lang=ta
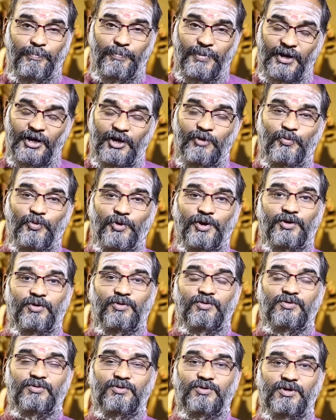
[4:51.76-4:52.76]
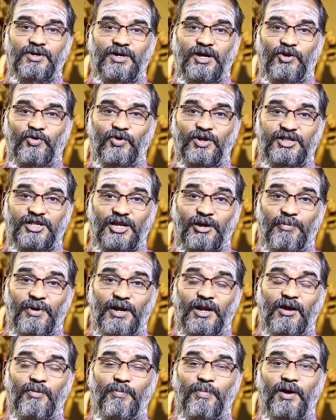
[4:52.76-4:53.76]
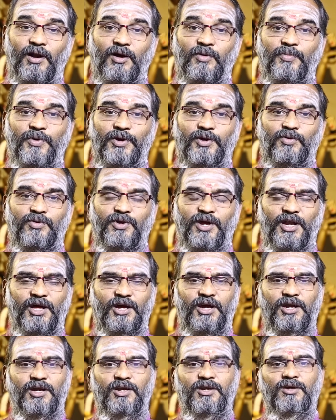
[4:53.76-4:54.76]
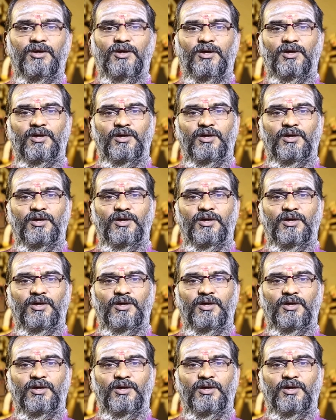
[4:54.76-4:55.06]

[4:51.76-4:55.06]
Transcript: பேர் போயிடும் என்னோடய திறமையெல்லாம் பல போயிடும் எனக்குன்னு